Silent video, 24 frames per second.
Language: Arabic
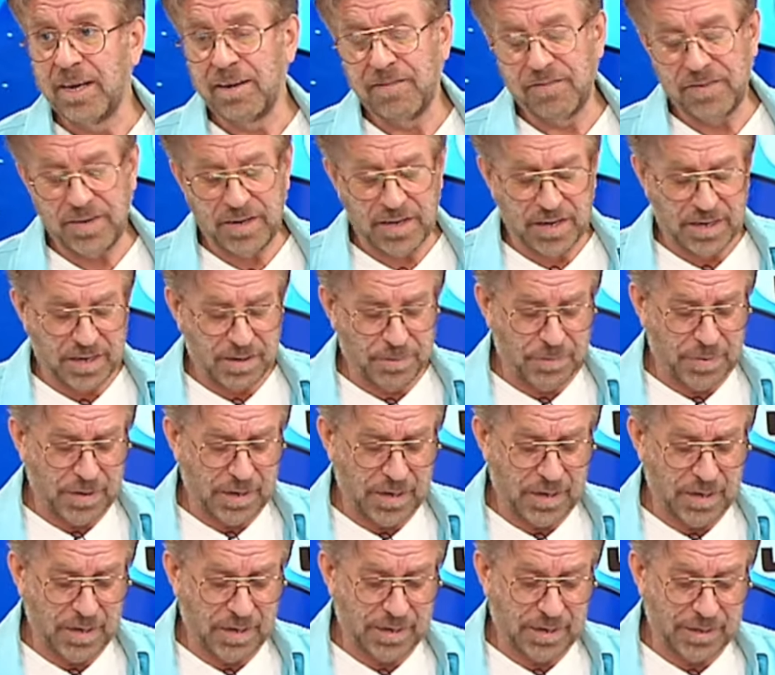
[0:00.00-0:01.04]
في
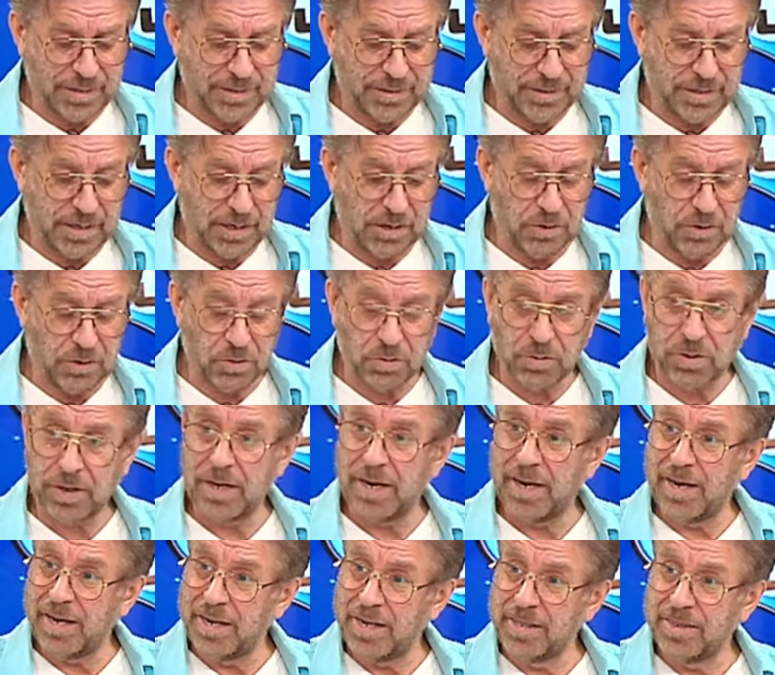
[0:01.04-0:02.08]
الانديه
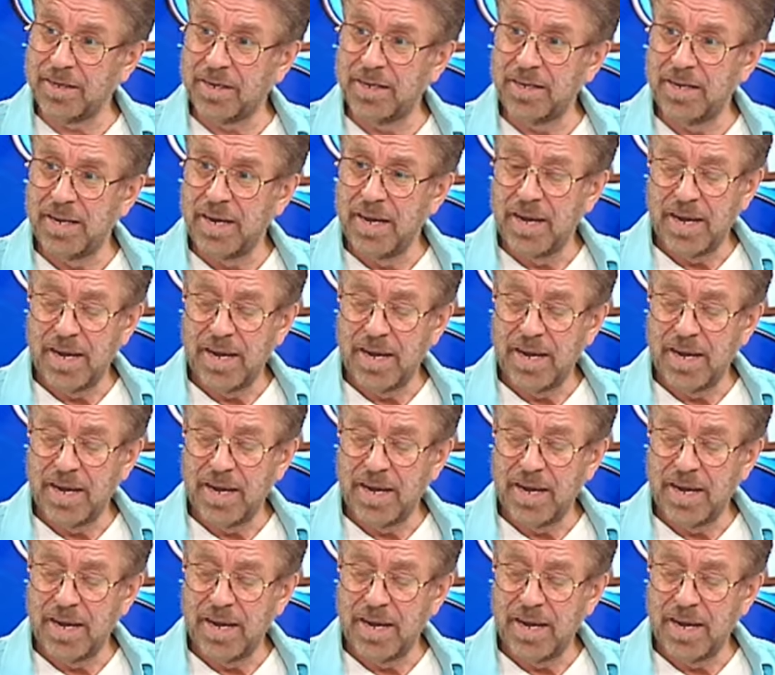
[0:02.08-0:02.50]
الاخرى ايضا